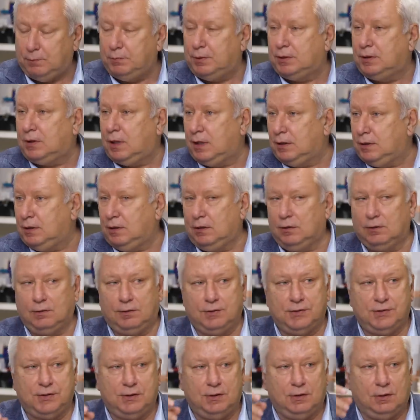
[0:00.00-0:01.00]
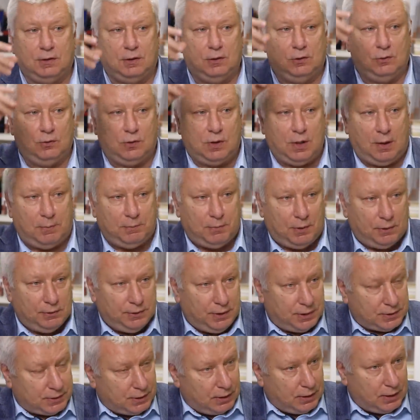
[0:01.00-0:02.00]
подходил к зеркалу, капал
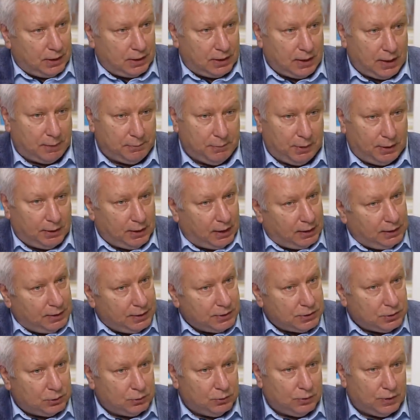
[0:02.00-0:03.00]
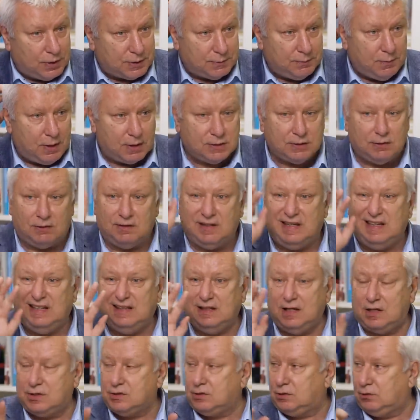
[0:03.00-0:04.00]
несколько капель на лысину, размазал и
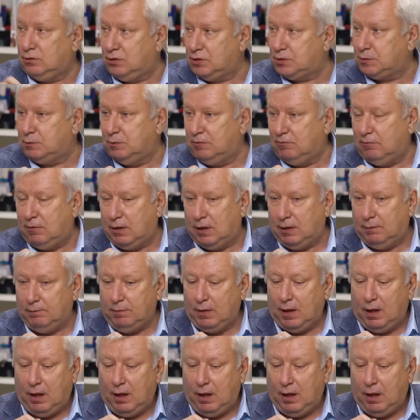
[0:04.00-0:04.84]
даже не смывал.